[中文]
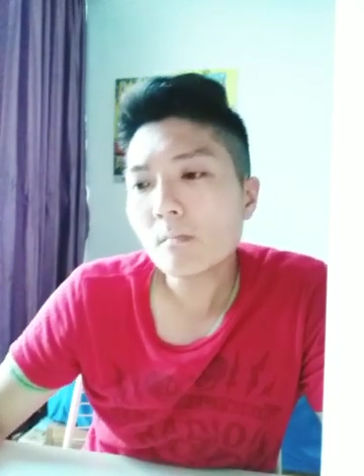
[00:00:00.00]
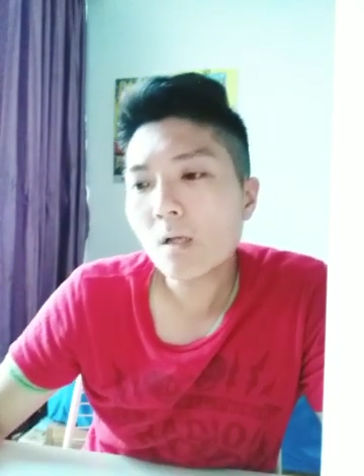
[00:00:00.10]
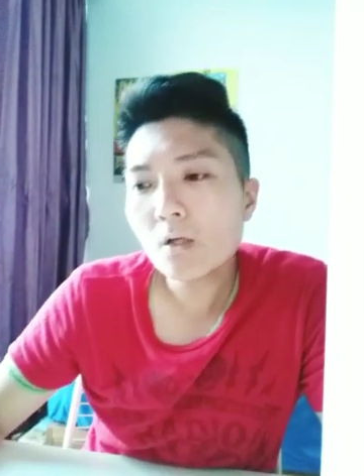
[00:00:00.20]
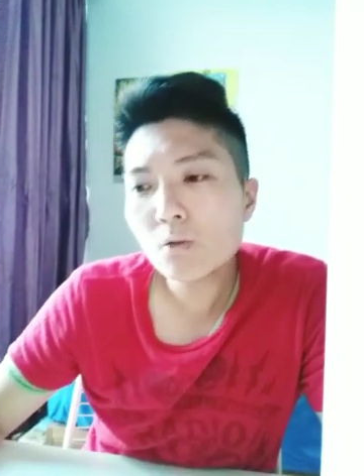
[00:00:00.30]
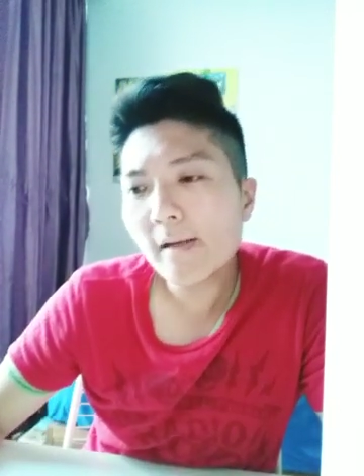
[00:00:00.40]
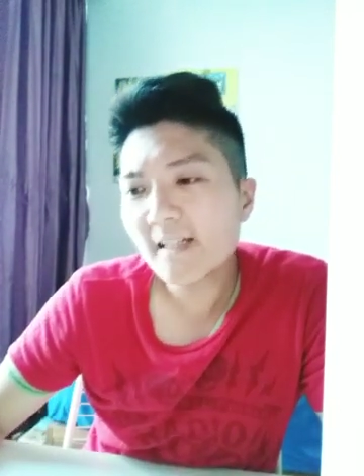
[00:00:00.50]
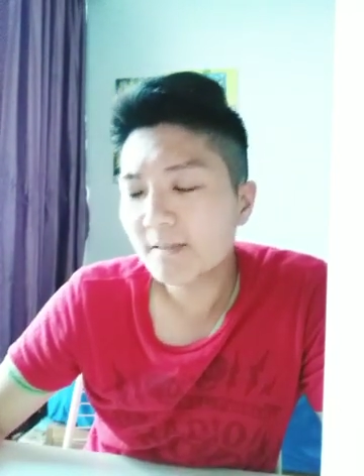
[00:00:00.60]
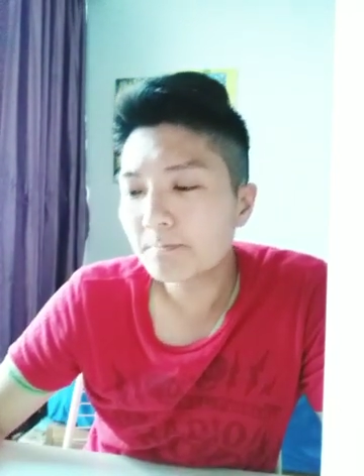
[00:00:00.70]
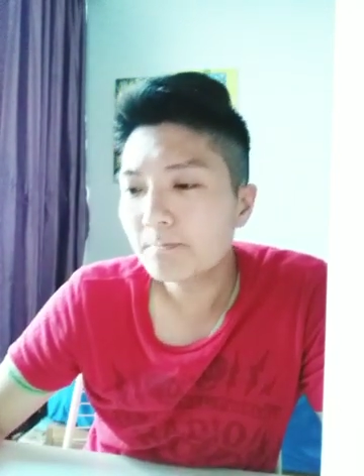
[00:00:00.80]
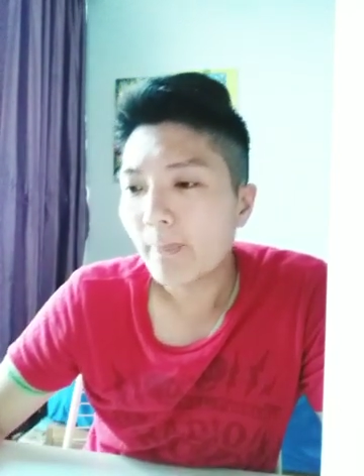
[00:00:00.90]
所以
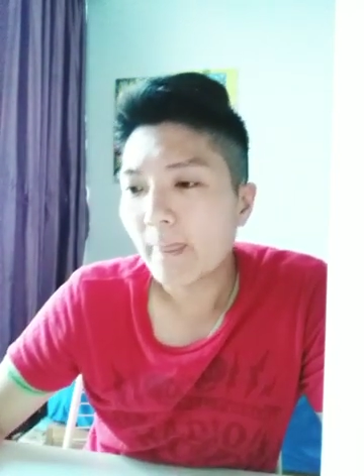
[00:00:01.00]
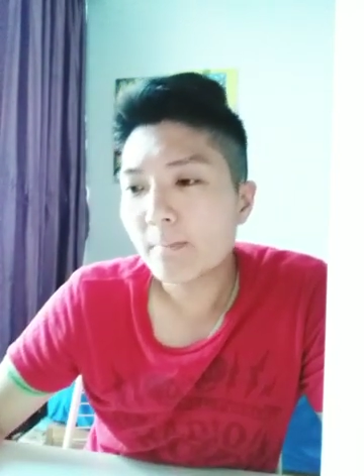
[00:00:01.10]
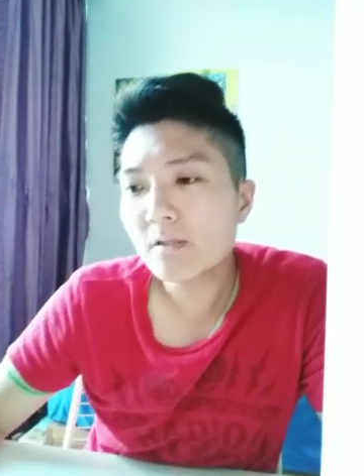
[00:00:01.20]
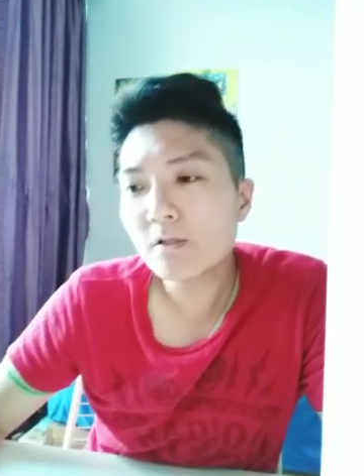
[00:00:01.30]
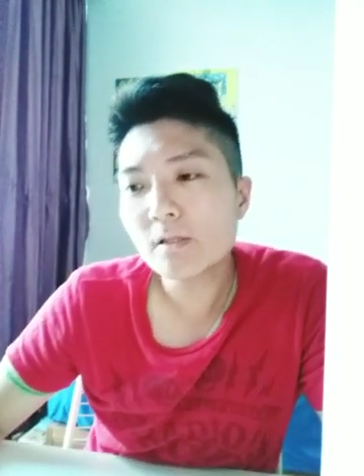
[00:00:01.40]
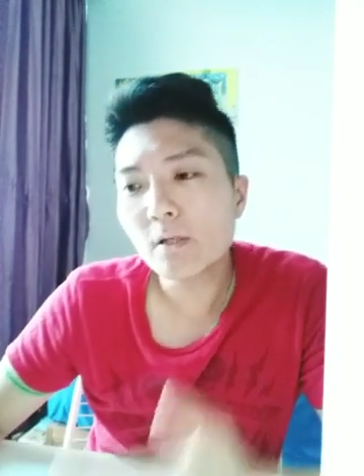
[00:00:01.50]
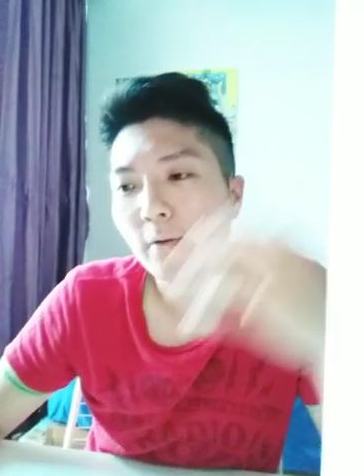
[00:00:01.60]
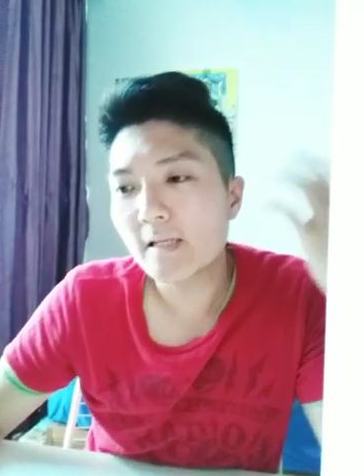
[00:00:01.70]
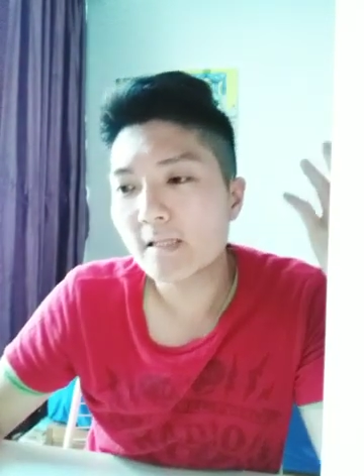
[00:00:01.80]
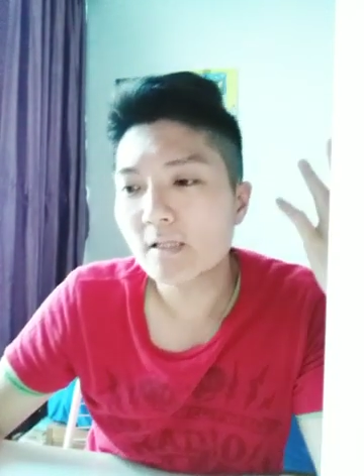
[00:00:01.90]
呢，你们就是
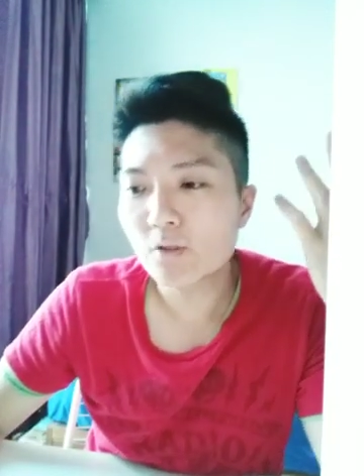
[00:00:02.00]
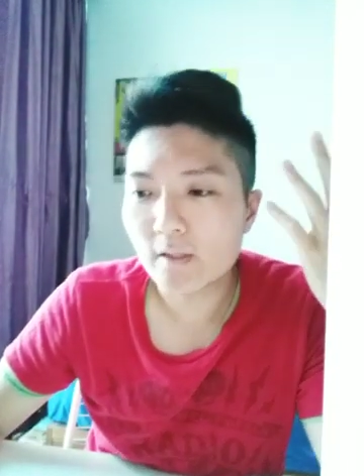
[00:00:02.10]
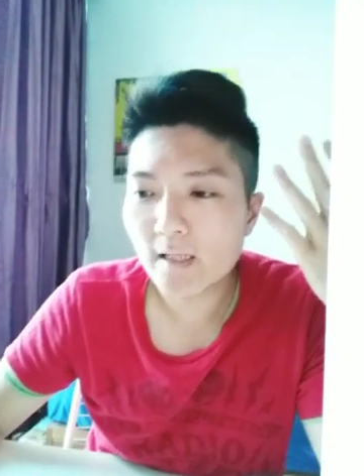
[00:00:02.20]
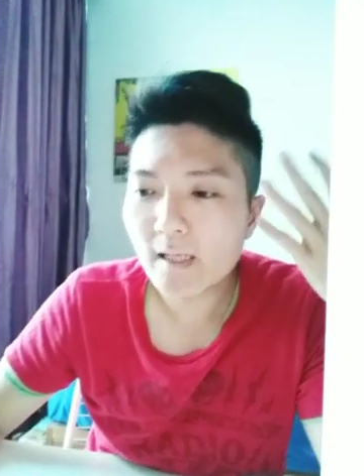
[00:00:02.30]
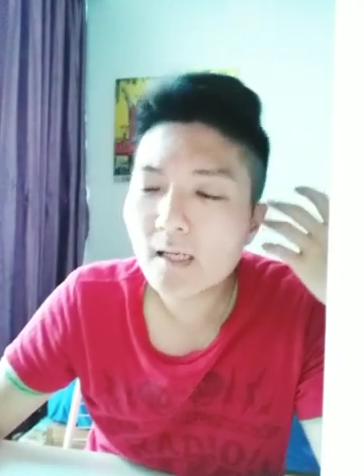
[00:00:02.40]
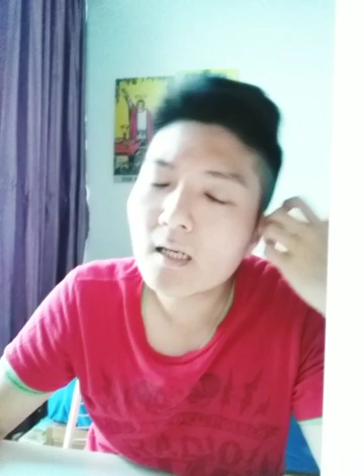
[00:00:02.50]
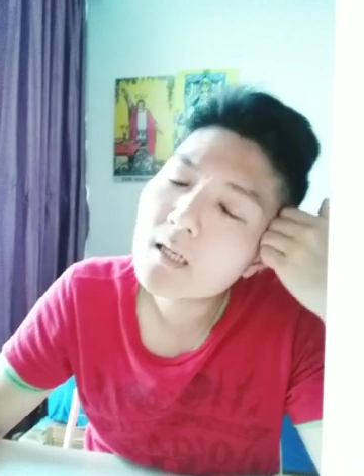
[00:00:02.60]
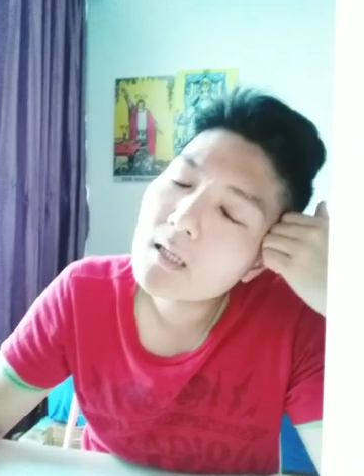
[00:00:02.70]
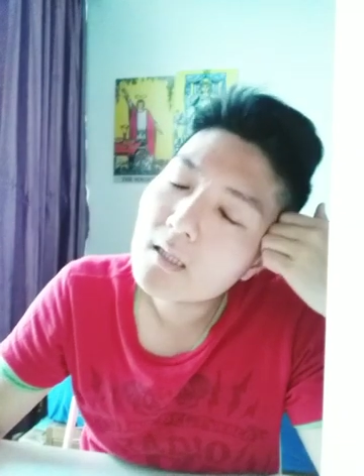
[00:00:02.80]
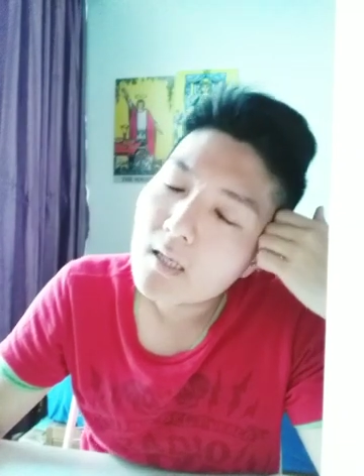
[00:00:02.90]
会觉得，哎呀，
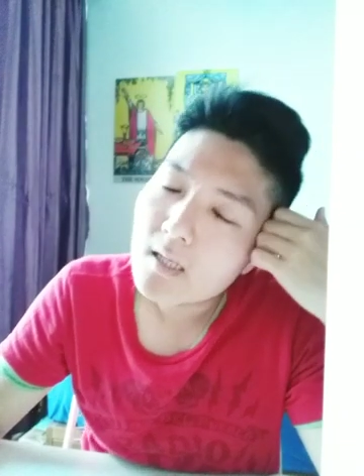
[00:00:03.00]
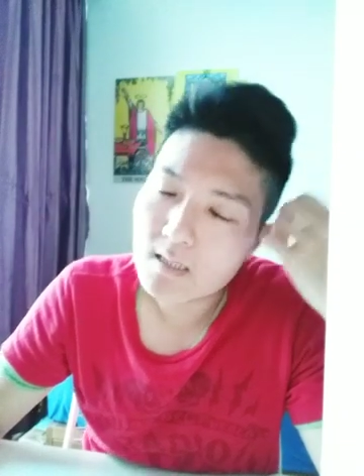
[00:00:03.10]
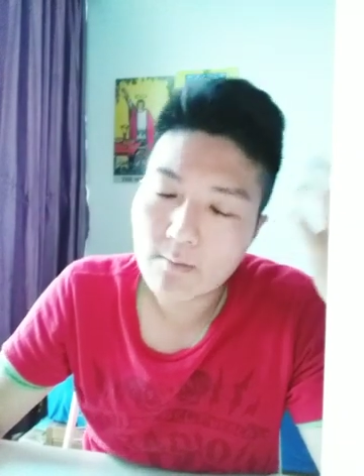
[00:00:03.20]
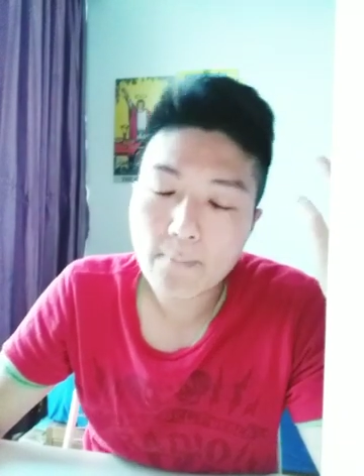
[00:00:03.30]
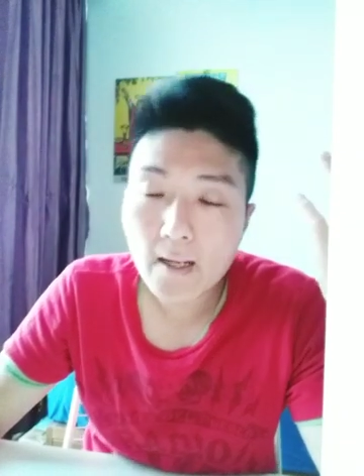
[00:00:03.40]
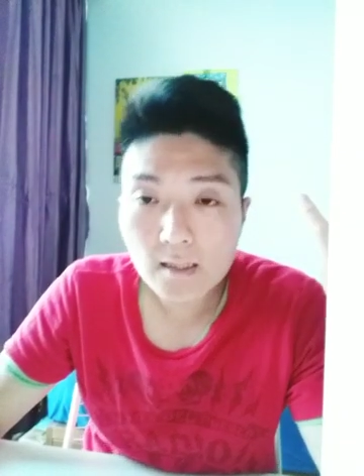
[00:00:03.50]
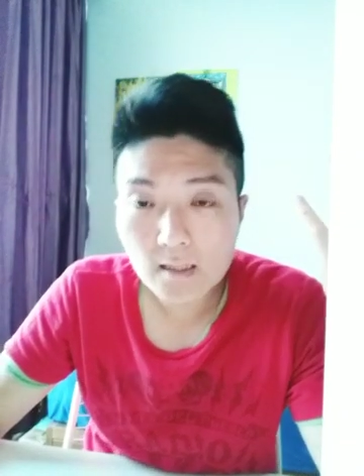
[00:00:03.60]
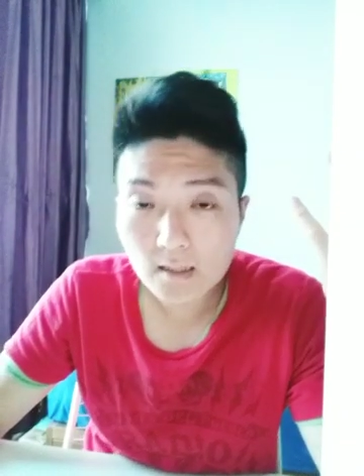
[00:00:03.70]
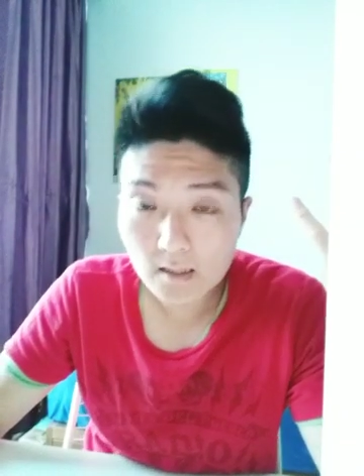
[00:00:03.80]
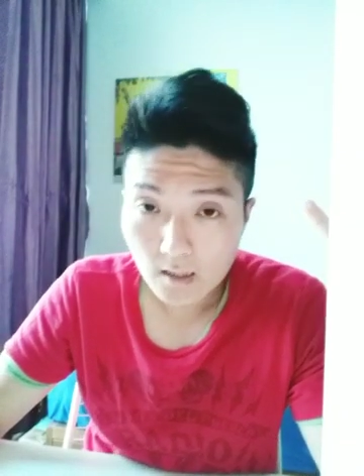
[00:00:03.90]
怎么办
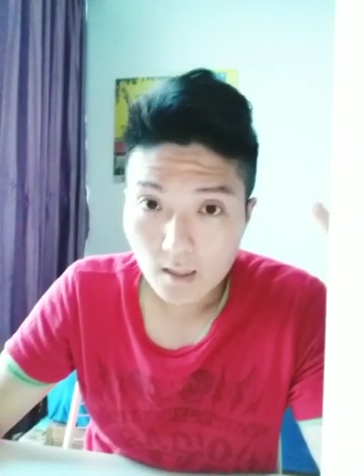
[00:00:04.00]
呢？